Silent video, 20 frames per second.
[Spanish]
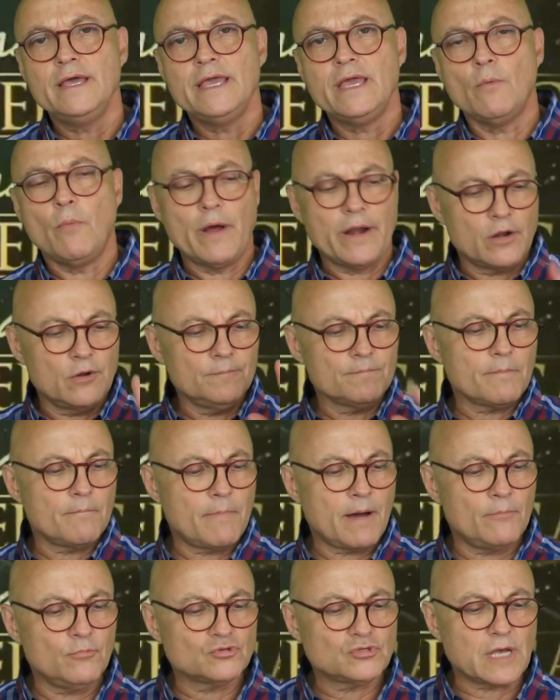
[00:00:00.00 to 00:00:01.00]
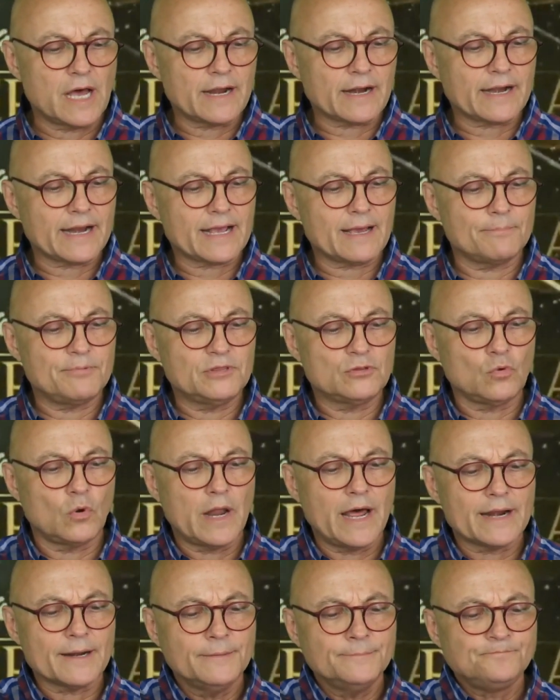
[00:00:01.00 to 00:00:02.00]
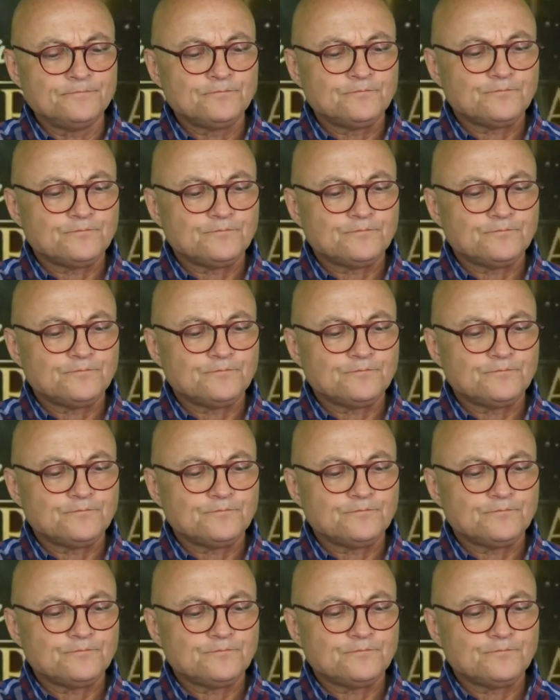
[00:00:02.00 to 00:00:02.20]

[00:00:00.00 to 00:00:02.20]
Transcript: Y bueno, vamos a recapitular.